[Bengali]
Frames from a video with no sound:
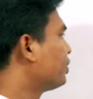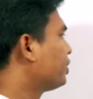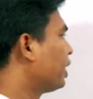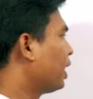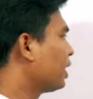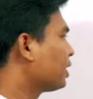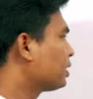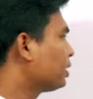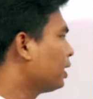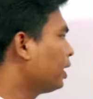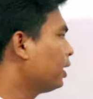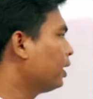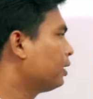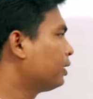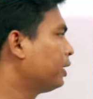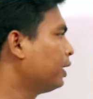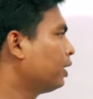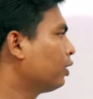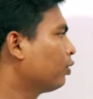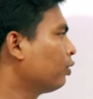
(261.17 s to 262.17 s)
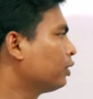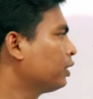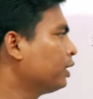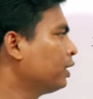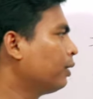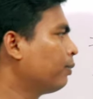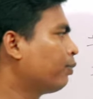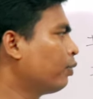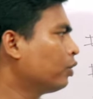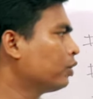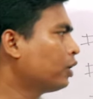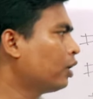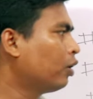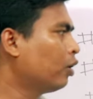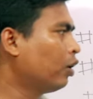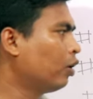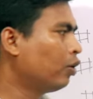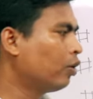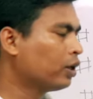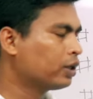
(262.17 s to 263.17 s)
শ্বাসনালীর দীর্ঘদিনের প্রদাহ
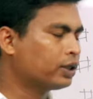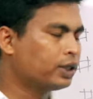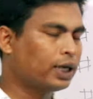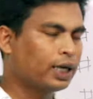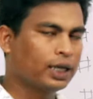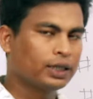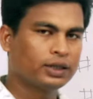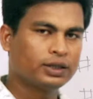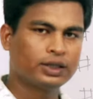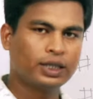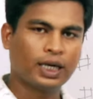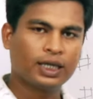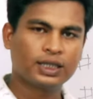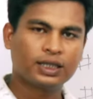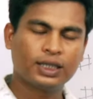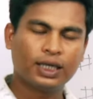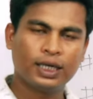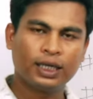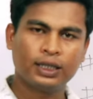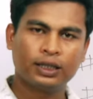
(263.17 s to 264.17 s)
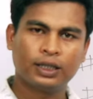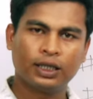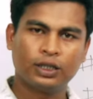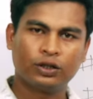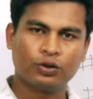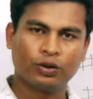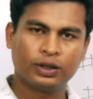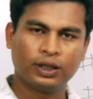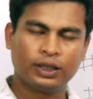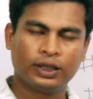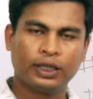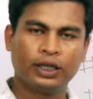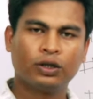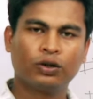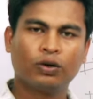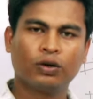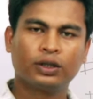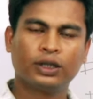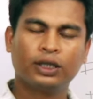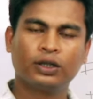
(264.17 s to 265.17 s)
অর্থাৎ শ্বাসনালীতে যদি
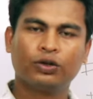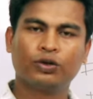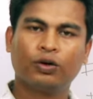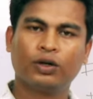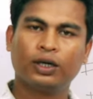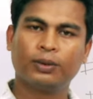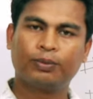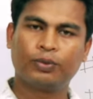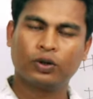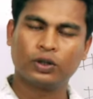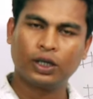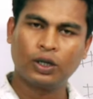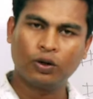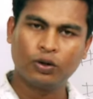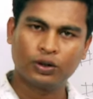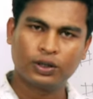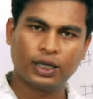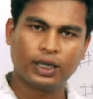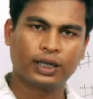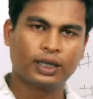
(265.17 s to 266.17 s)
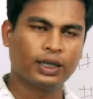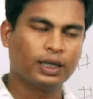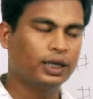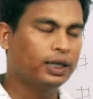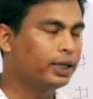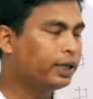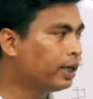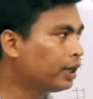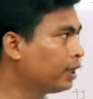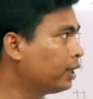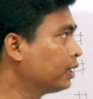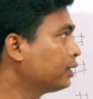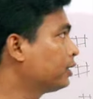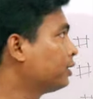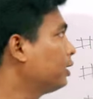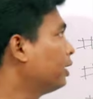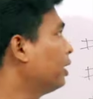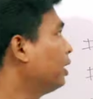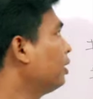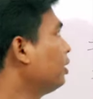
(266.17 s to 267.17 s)
দীর্ঘদিন ধরে প্রদাহ থাকে
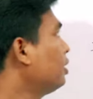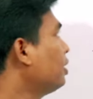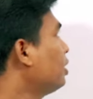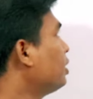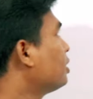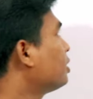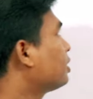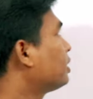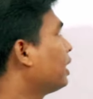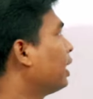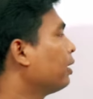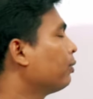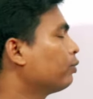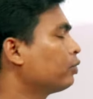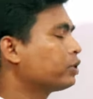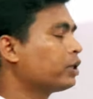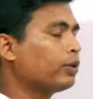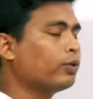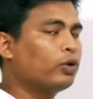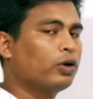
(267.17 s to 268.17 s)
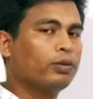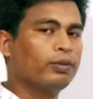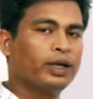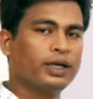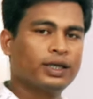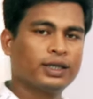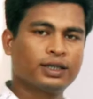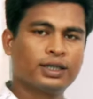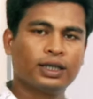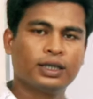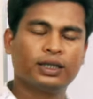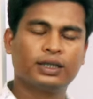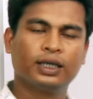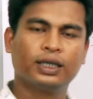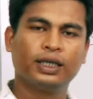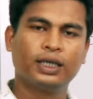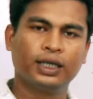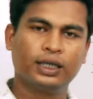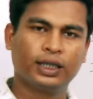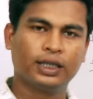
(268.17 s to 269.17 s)
এক্ষেত্রে সালবুটামল
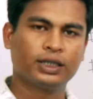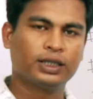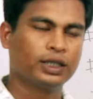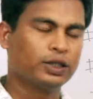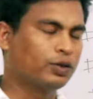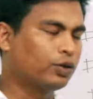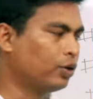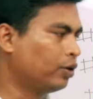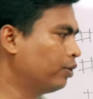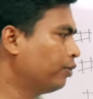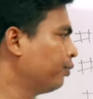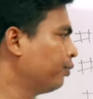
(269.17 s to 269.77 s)
মেডিসিনটি নির্দেশিত